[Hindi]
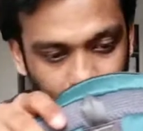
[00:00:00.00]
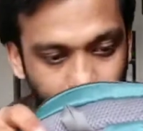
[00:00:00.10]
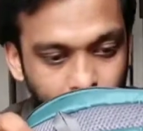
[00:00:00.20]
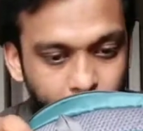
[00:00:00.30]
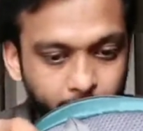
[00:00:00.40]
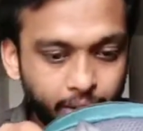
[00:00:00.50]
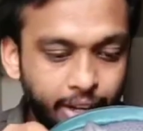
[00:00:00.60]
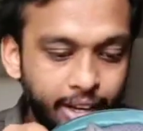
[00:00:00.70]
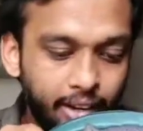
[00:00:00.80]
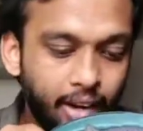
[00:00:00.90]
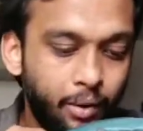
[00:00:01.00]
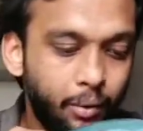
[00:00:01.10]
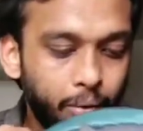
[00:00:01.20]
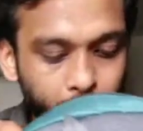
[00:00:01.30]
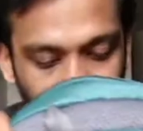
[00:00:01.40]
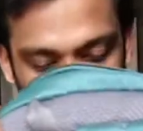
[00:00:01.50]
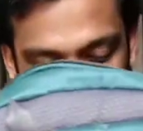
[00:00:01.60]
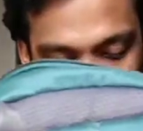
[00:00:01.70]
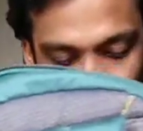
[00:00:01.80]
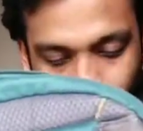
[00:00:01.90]
एकदम हीट ना हो
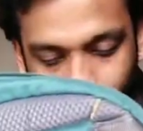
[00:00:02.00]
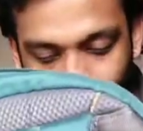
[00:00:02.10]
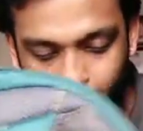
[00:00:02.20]
ग्राउंड पे